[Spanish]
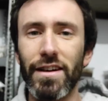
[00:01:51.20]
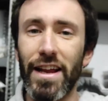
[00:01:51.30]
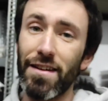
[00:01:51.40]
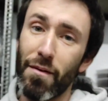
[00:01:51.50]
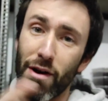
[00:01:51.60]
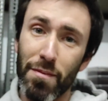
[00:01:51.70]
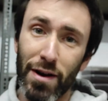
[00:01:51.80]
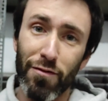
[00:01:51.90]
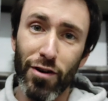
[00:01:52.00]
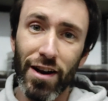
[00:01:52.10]
nada, vamos ahora
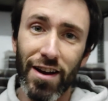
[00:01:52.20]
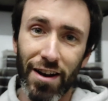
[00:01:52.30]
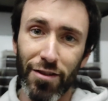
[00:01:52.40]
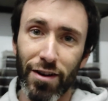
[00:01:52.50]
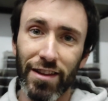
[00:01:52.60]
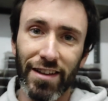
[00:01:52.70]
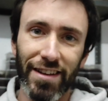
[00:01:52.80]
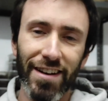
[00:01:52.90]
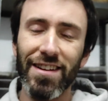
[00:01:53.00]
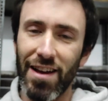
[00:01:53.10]
para afuera, a la zona de
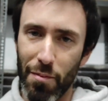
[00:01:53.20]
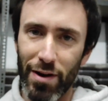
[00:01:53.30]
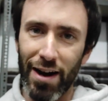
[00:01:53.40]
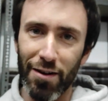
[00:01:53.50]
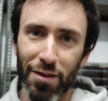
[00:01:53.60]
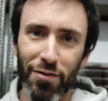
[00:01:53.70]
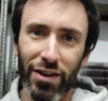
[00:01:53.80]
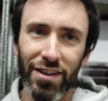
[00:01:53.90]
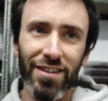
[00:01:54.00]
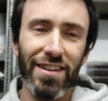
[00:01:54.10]
taller, a pelarnos de
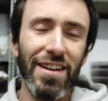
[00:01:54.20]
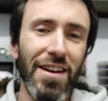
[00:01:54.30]
frío,